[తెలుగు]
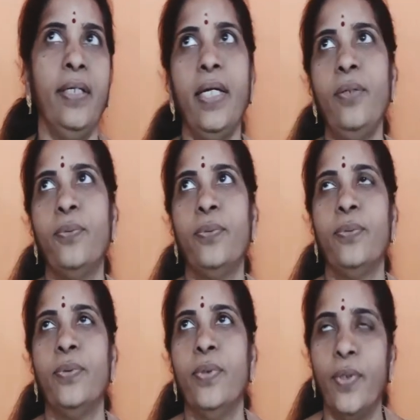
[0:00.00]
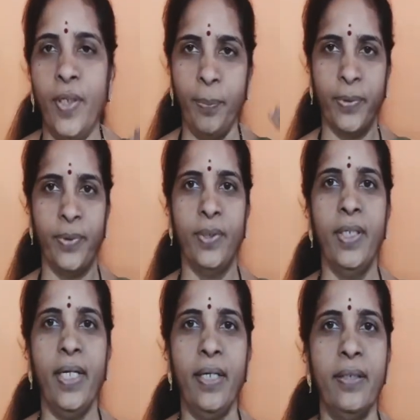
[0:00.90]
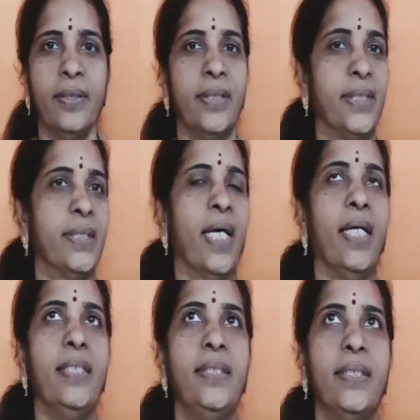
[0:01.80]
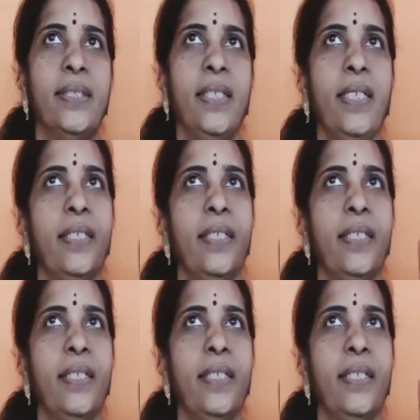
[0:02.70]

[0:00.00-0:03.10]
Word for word: నేను రేపొద్దున్నే స్నానం చేసి